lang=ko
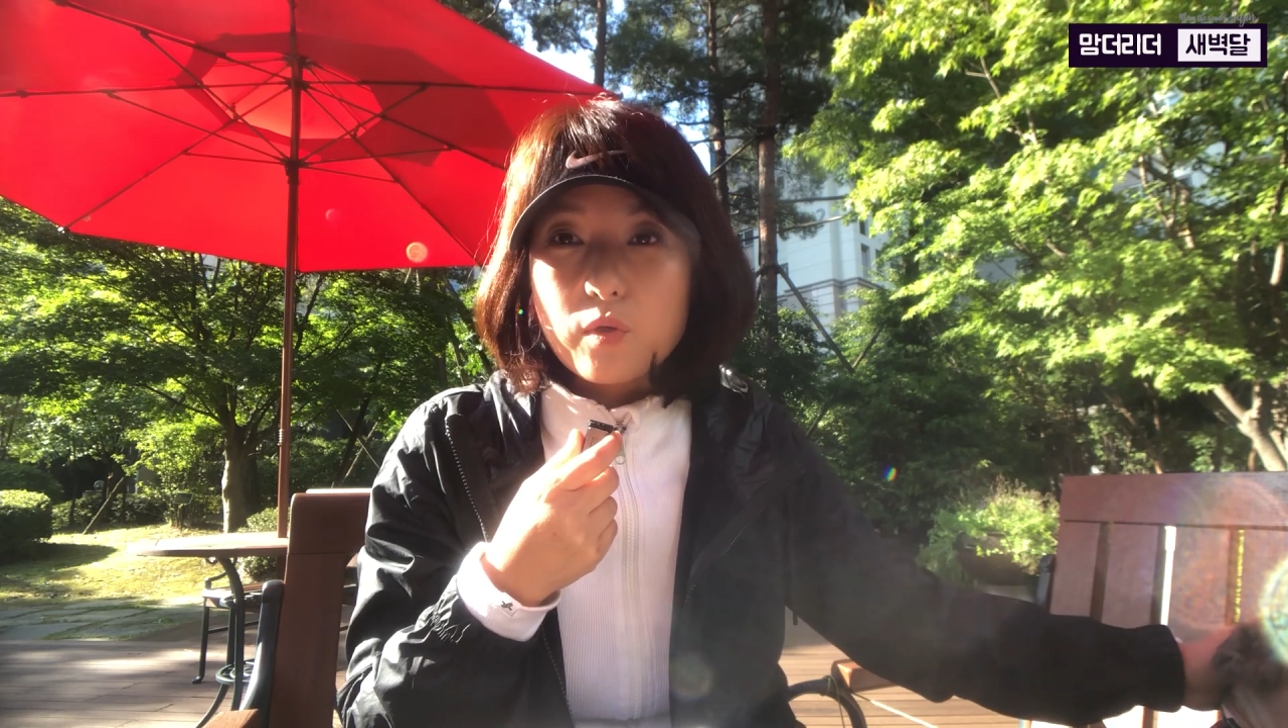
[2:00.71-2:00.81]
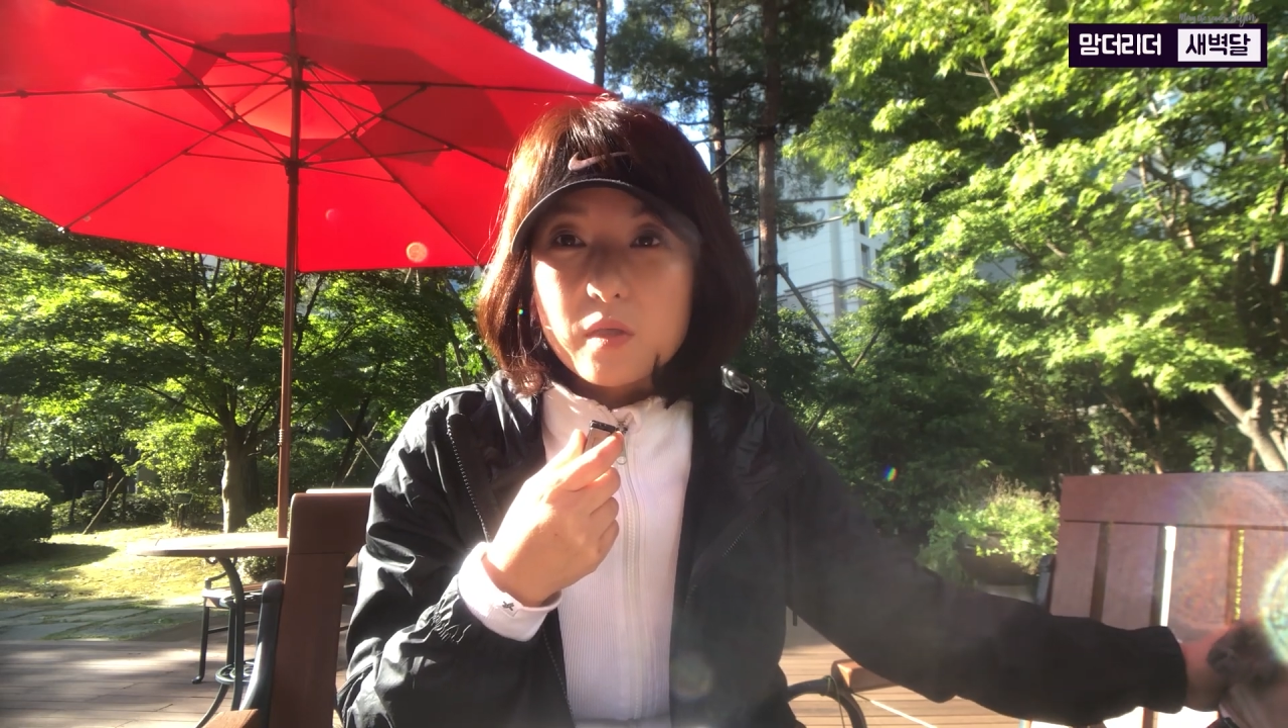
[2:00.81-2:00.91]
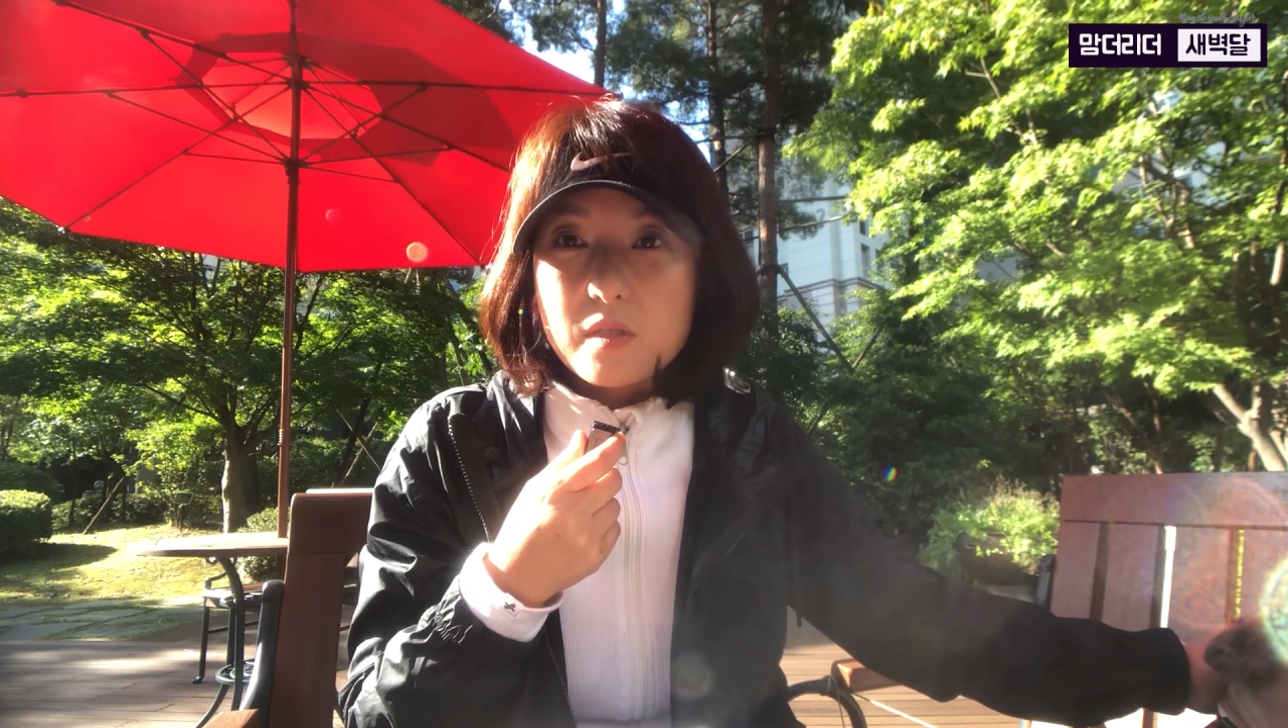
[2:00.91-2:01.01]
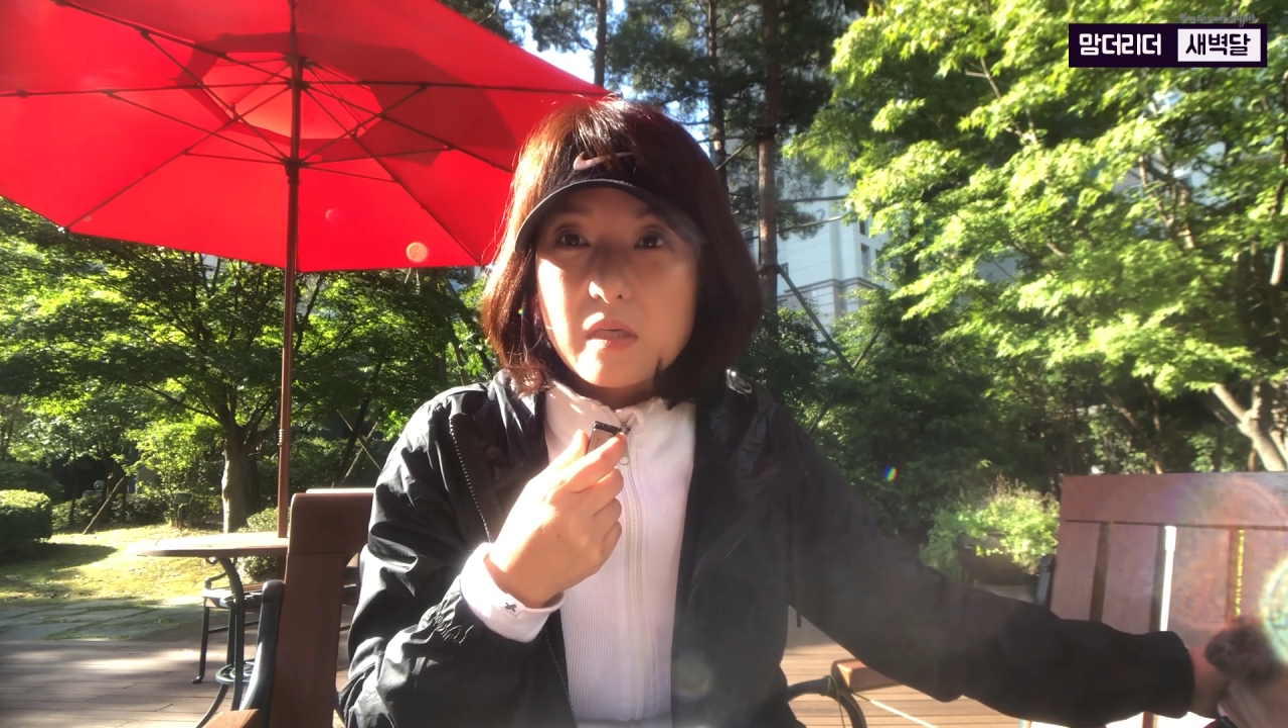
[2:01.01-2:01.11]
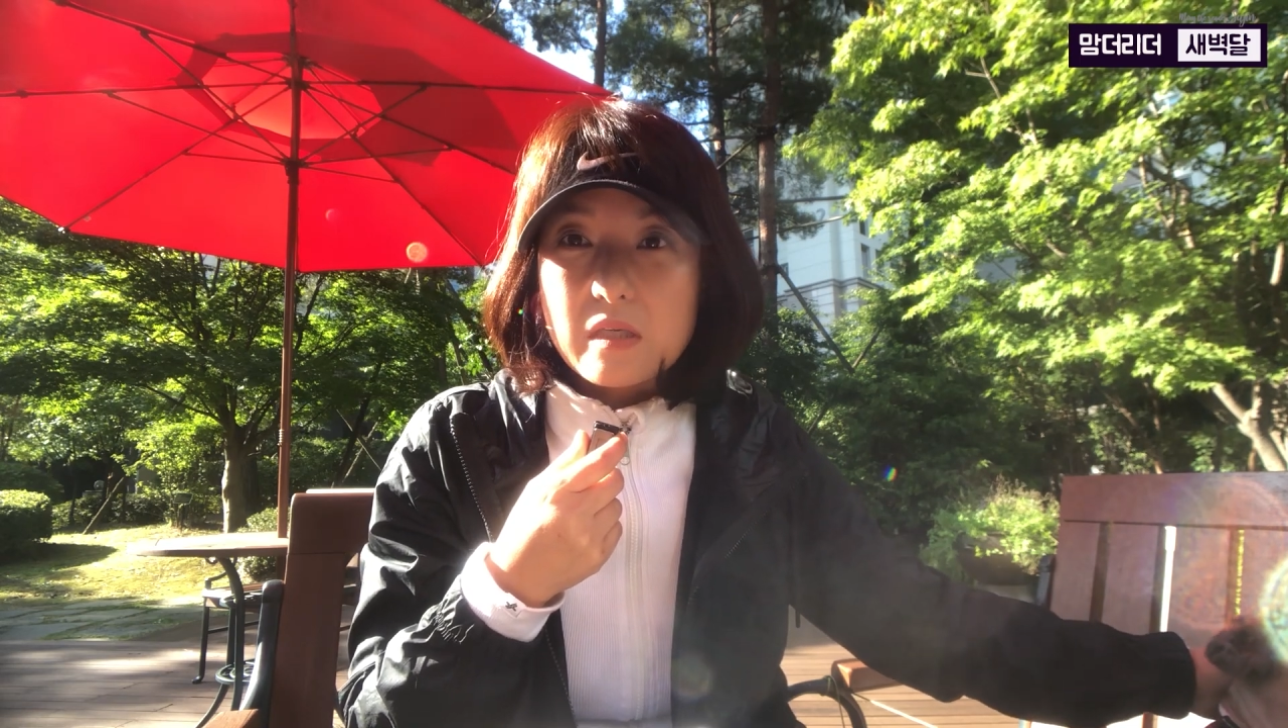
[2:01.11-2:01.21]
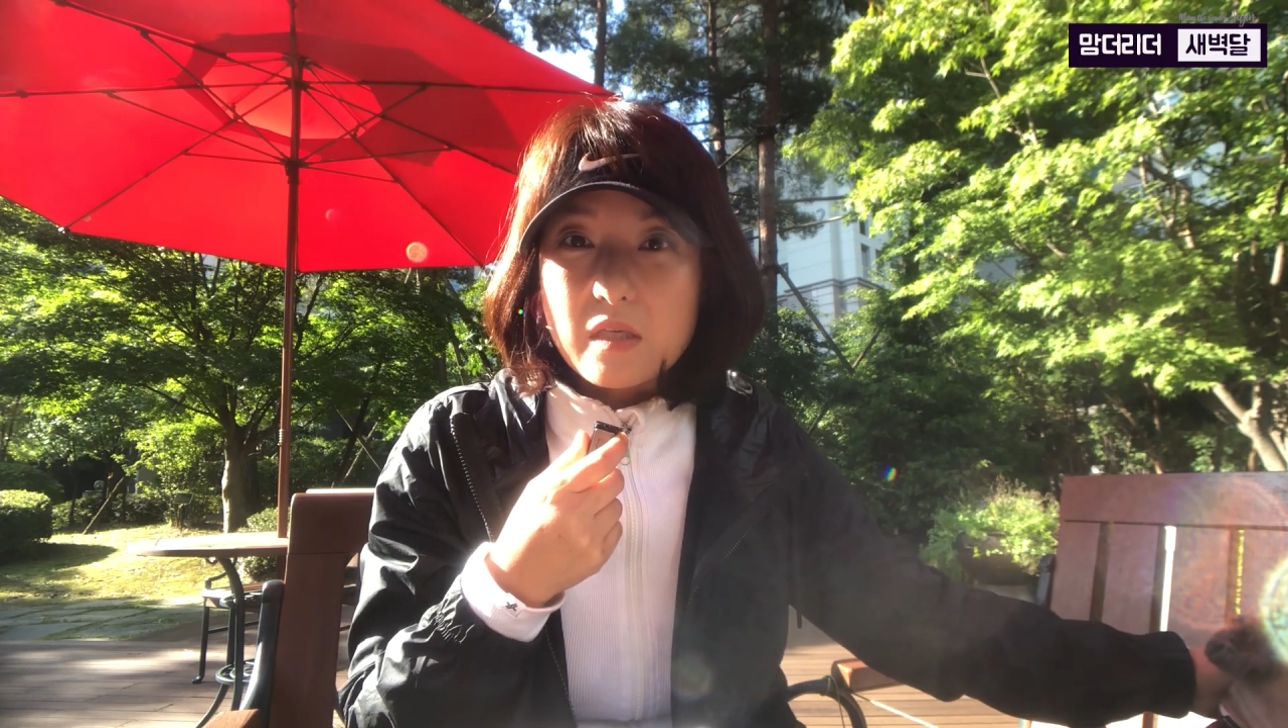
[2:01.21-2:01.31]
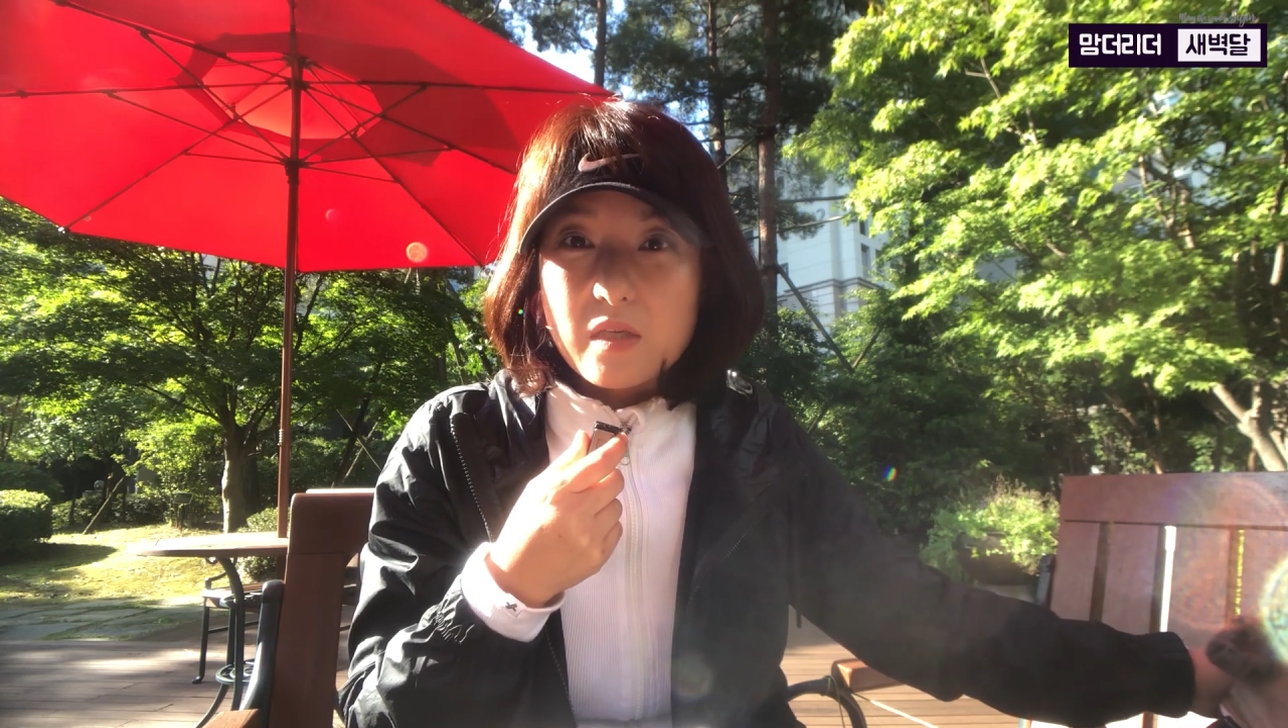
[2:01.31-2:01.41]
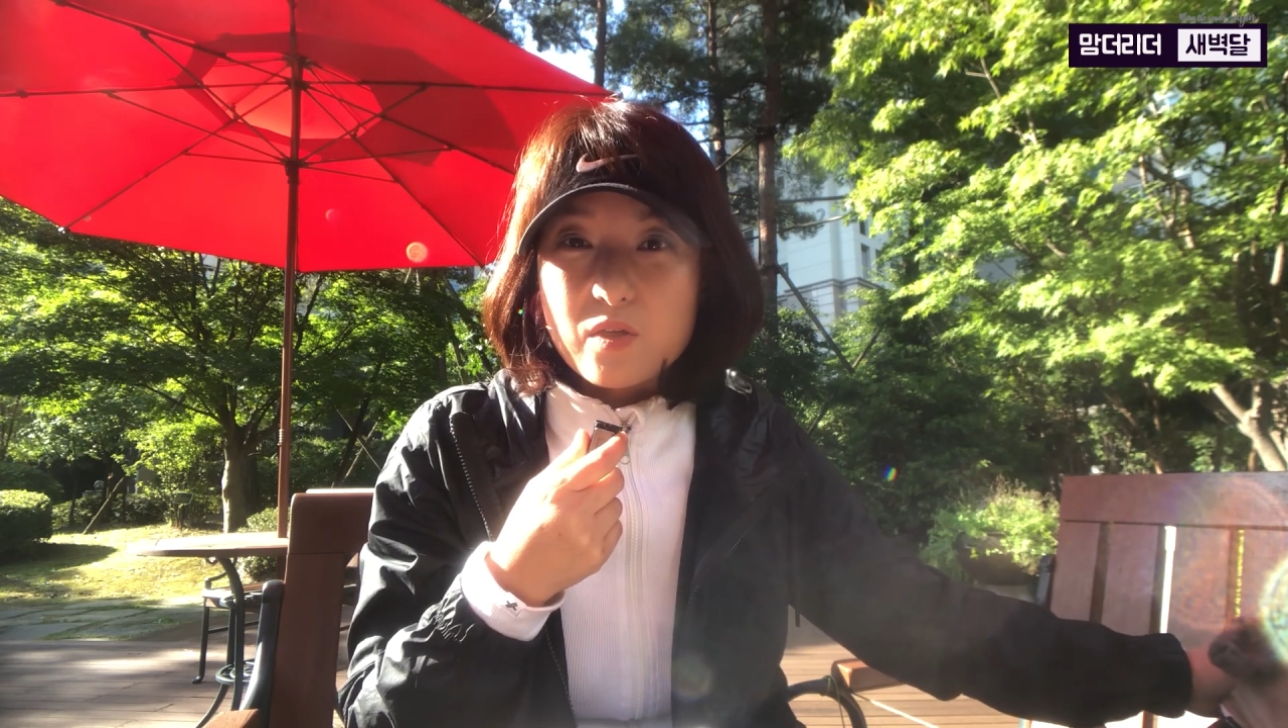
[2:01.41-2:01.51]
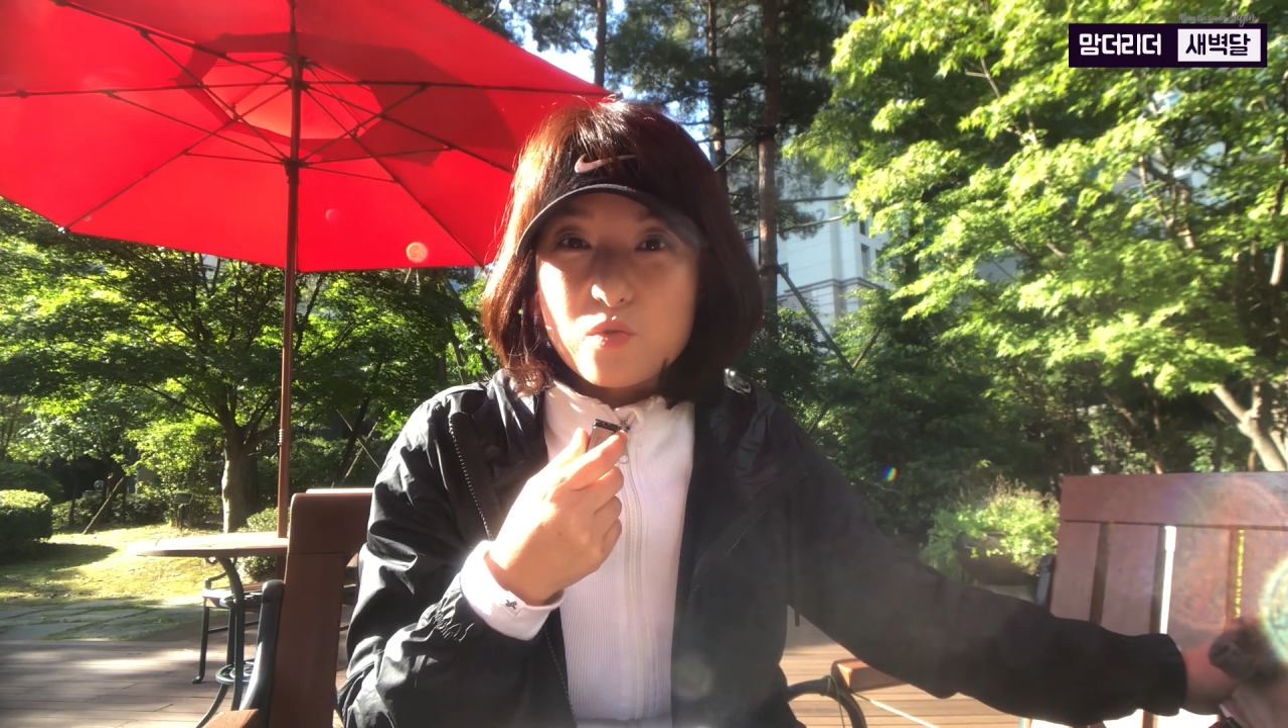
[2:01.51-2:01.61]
굉장히